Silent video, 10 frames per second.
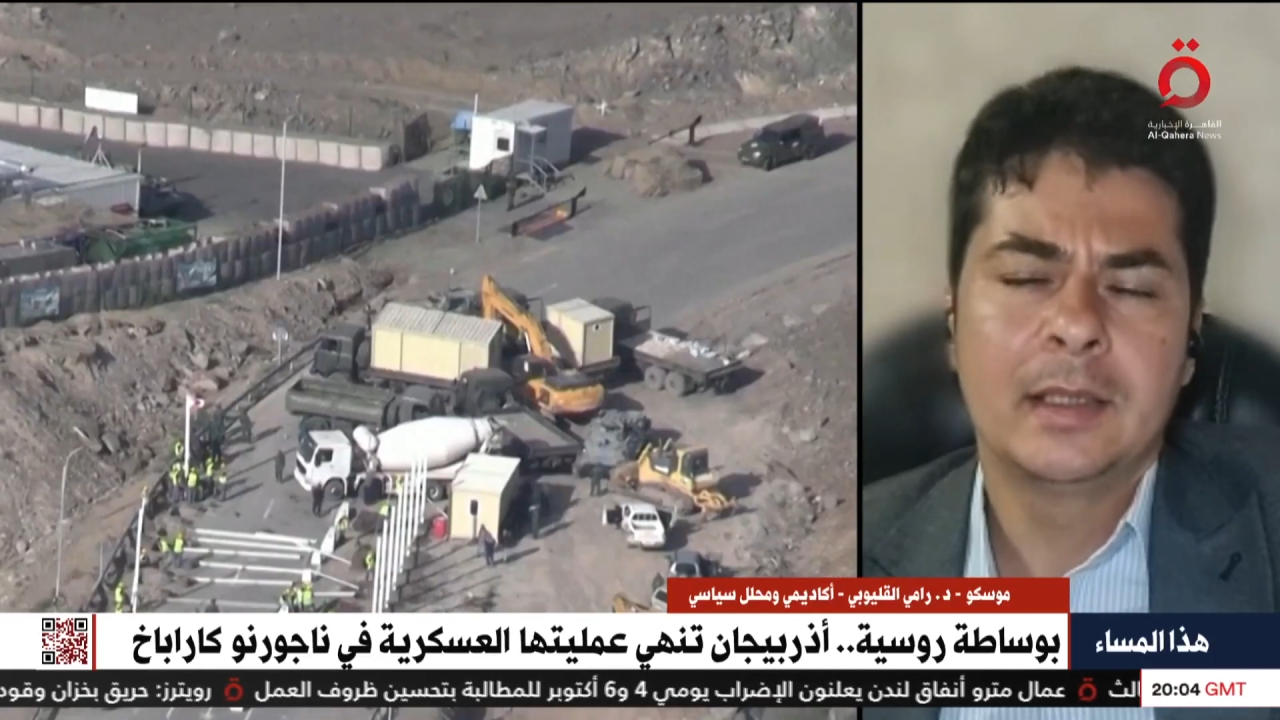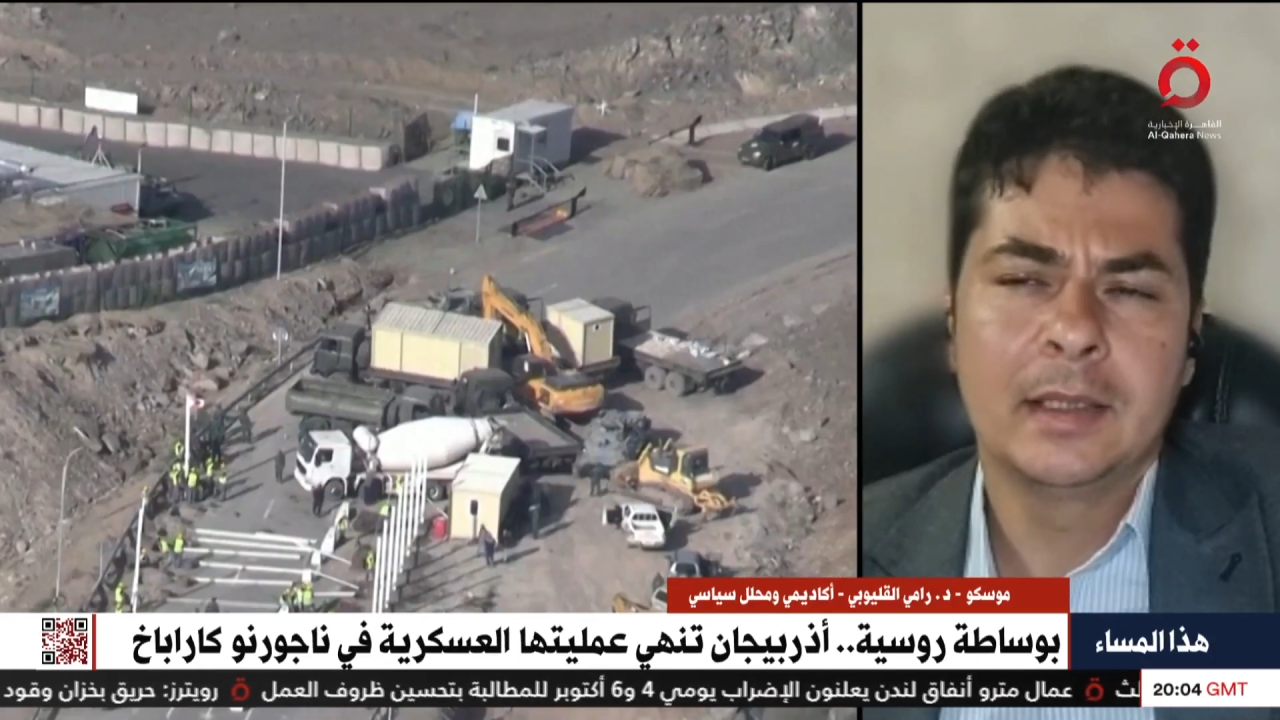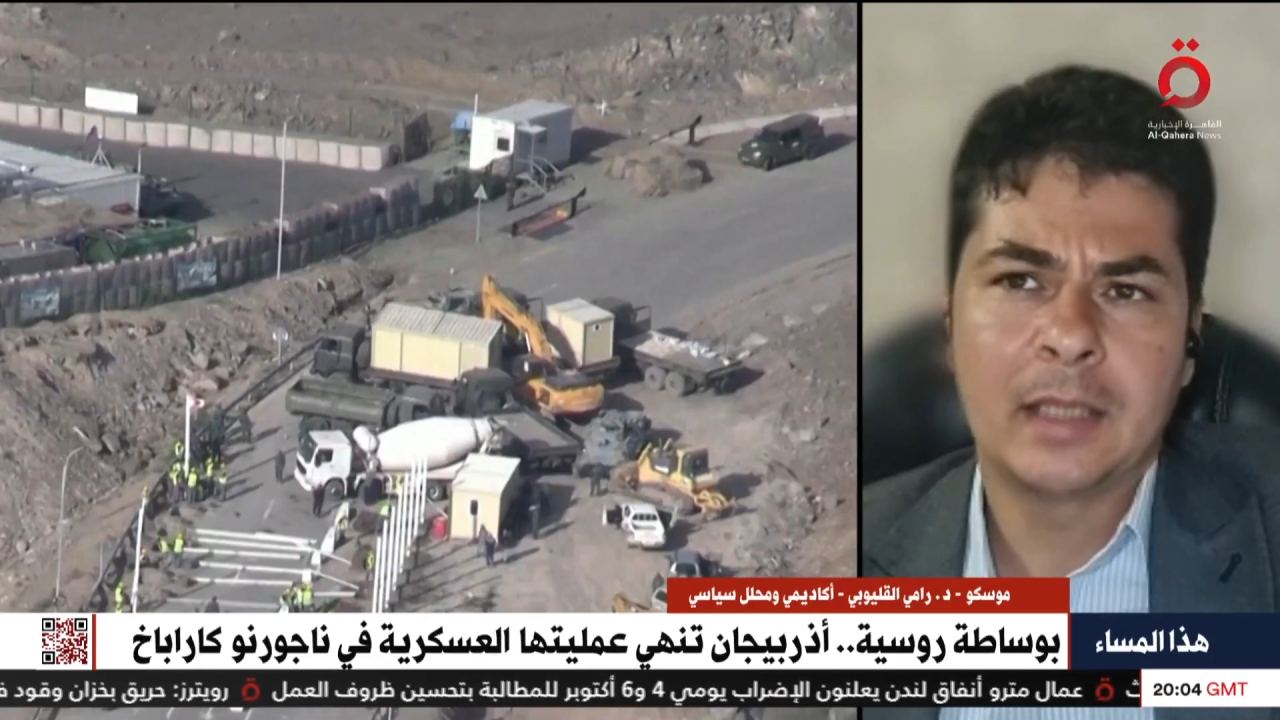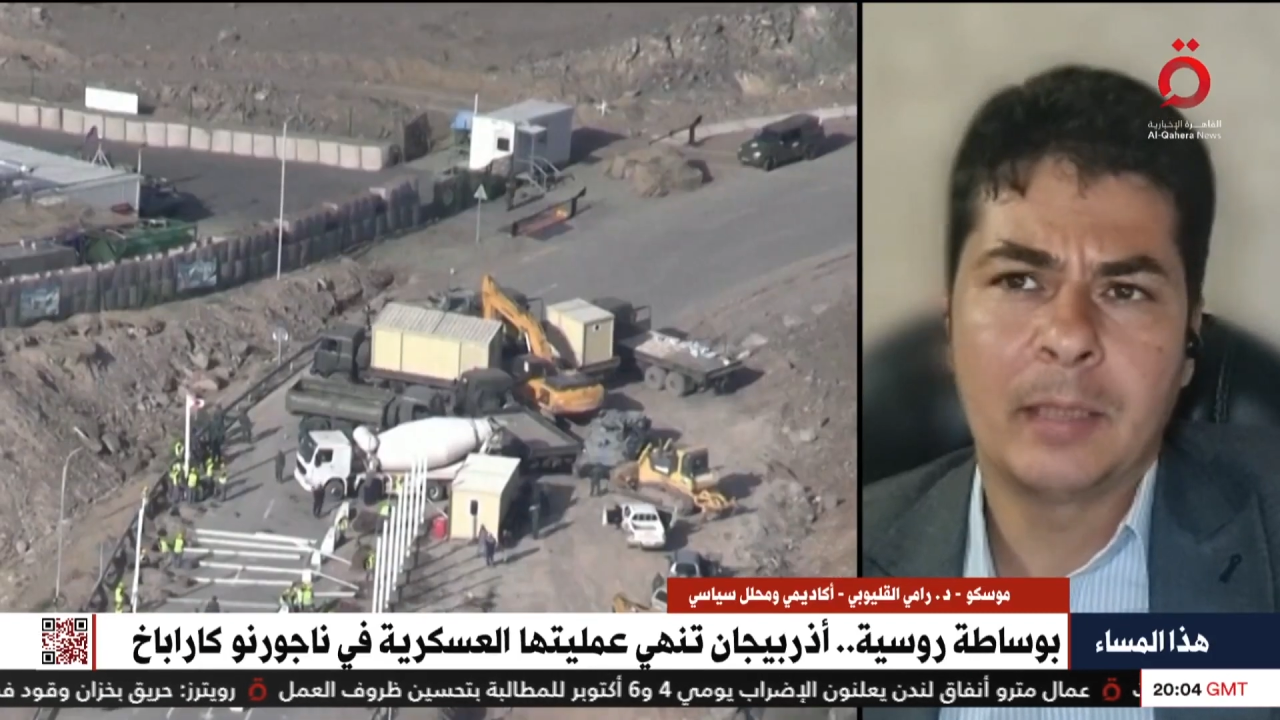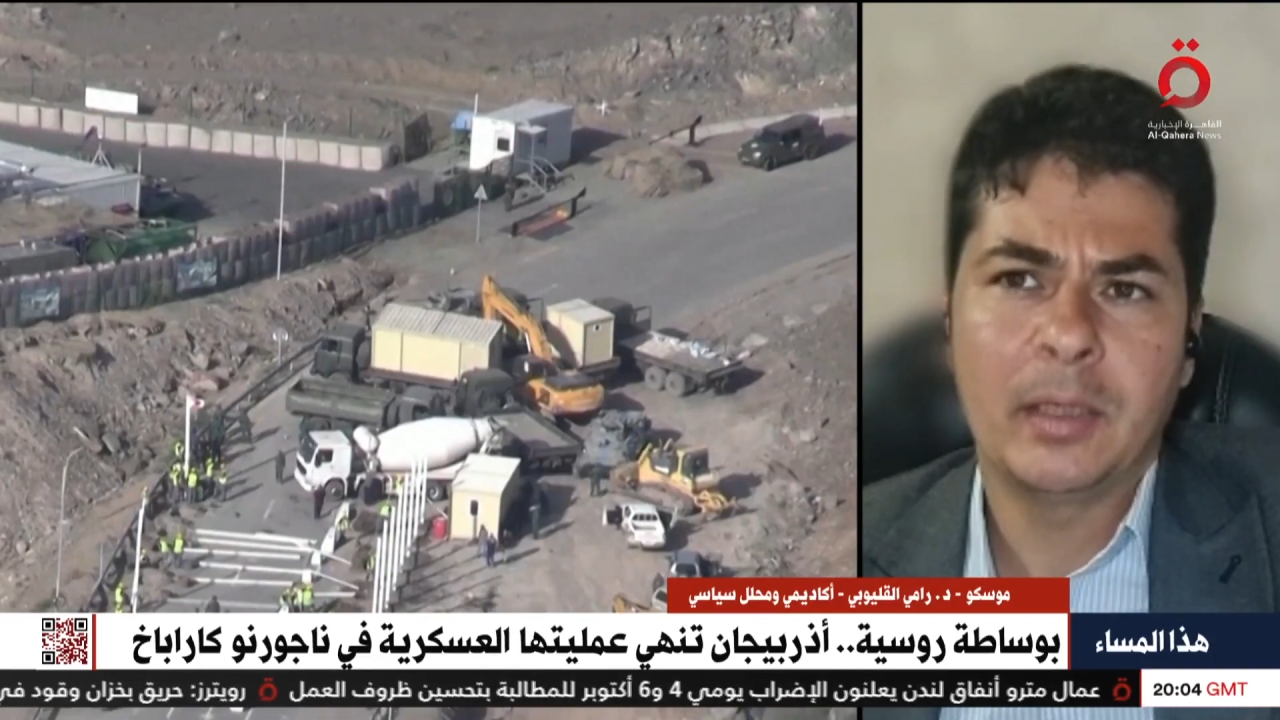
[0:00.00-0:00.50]

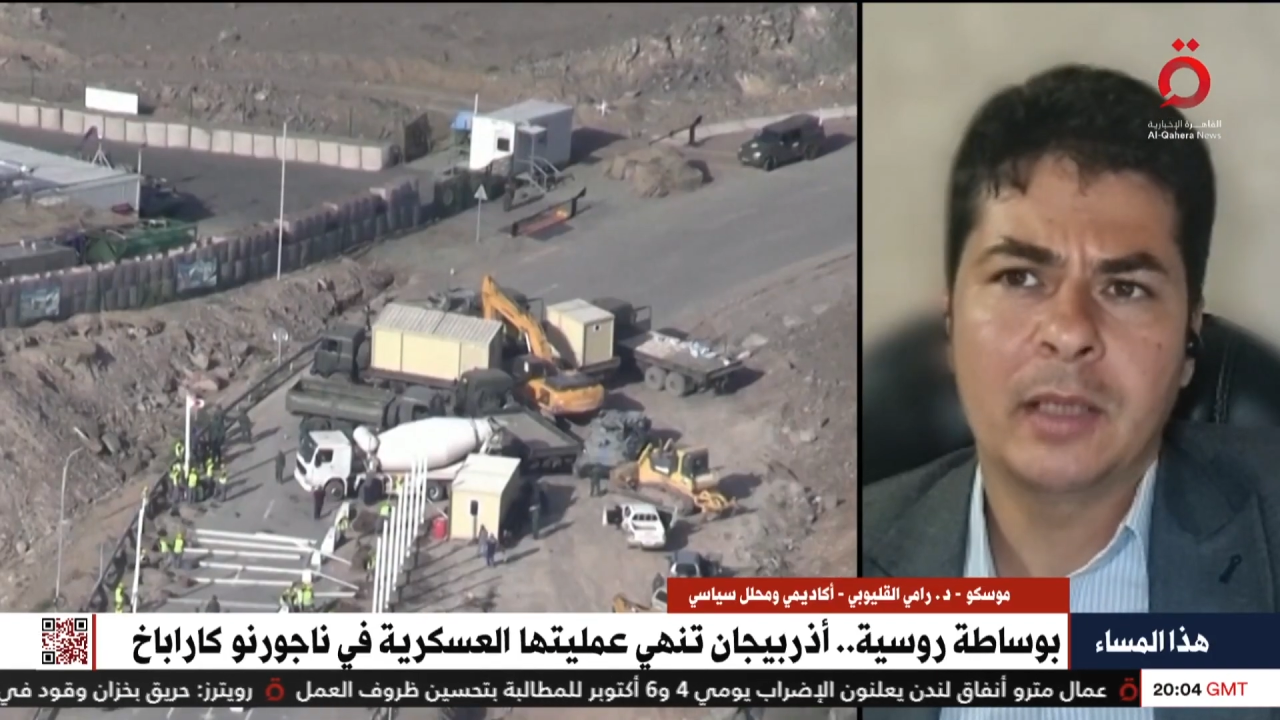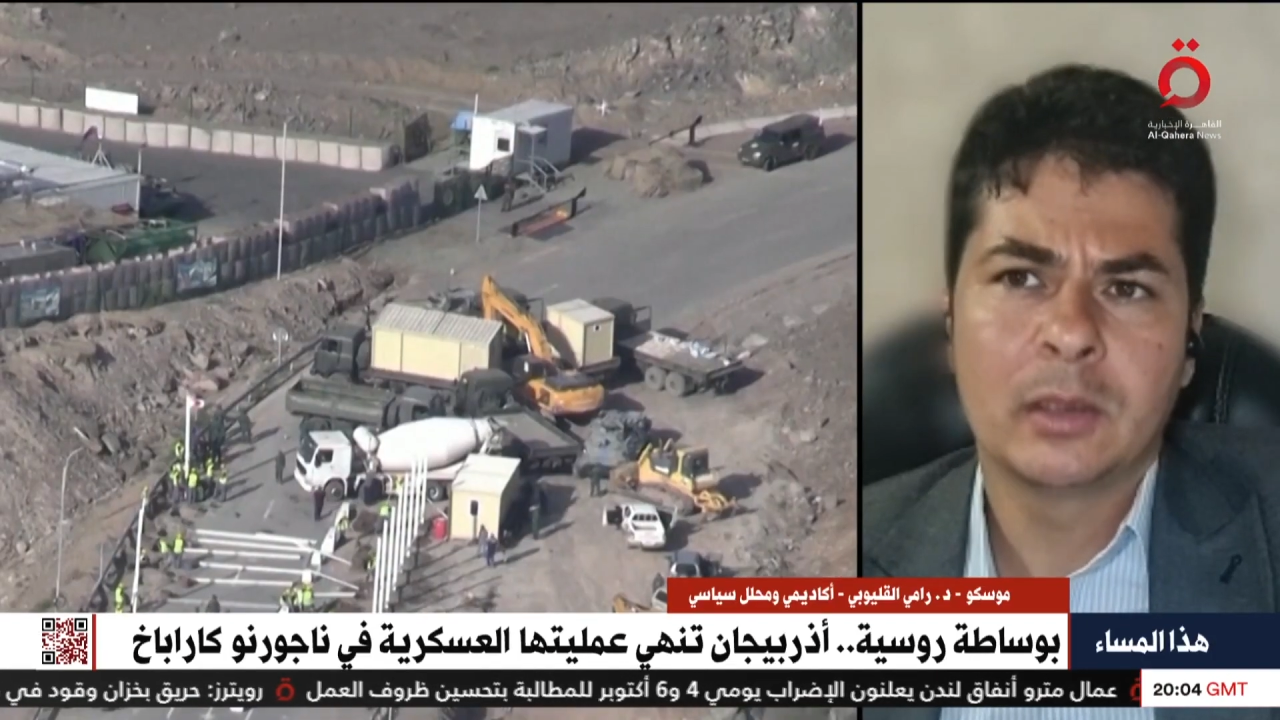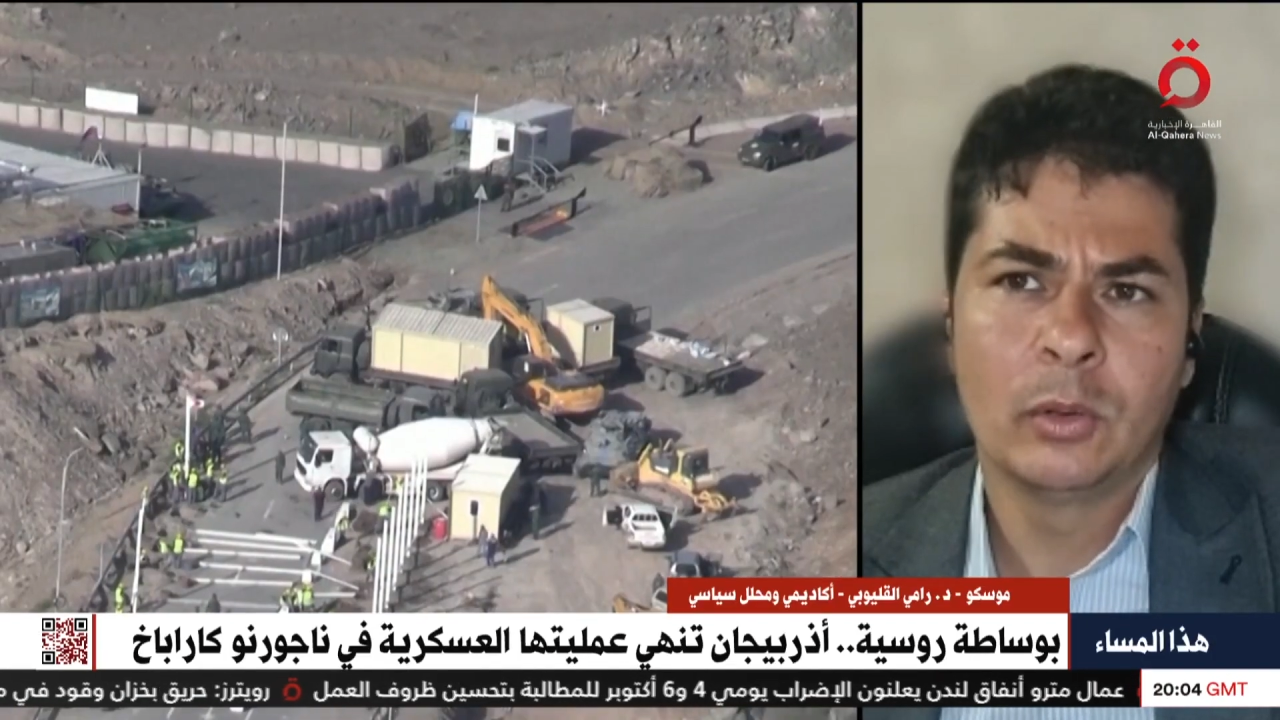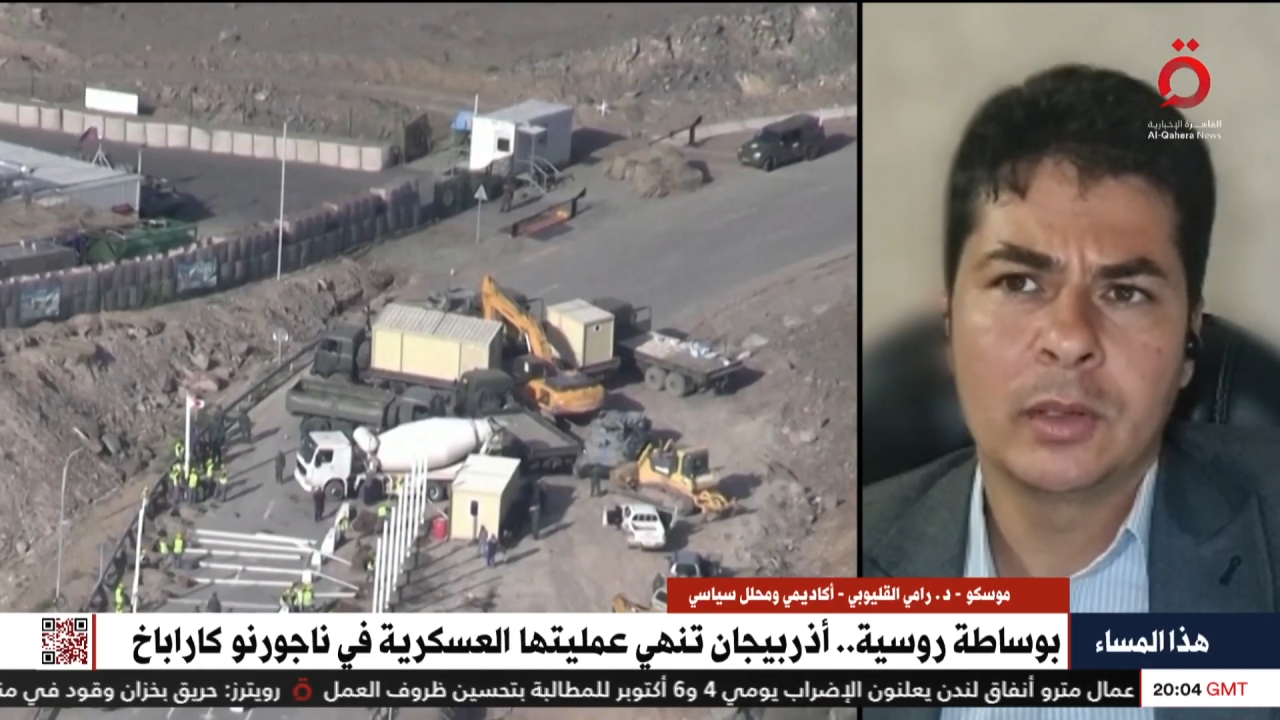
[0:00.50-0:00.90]
التزامات